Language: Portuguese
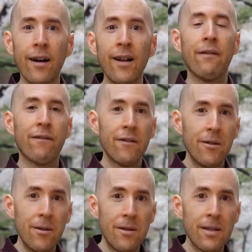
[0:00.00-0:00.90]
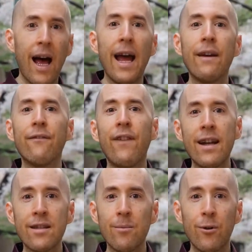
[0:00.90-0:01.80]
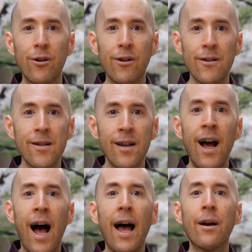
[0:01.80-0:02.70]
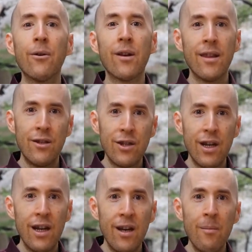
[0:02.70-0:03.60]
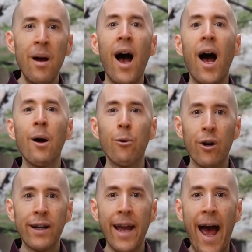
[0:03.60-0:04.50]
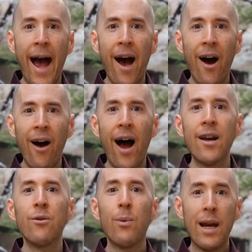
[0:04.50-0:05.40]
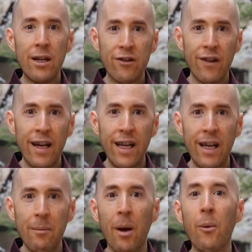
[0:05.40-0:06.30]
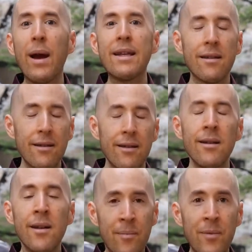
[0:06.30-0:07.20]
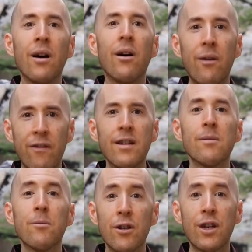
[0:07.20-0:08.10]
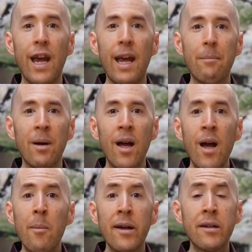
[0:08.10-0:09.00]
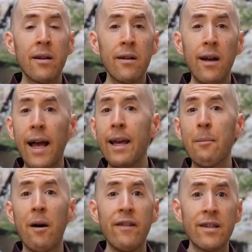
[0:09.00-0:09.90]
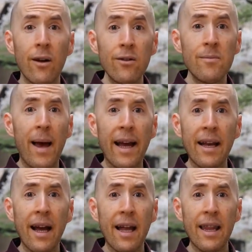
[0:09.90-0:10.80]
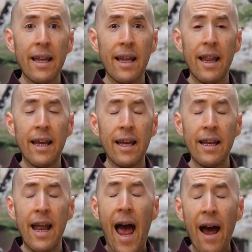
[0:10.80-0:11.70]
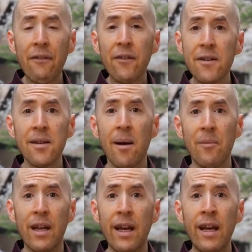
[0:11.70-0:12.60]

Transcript: Eu como frutas, como vegetais, vou à academia, malho, faço musculação, meu peso está em uma forma razoável. Mas recebi meus resultados e tirei um F ou algo assim.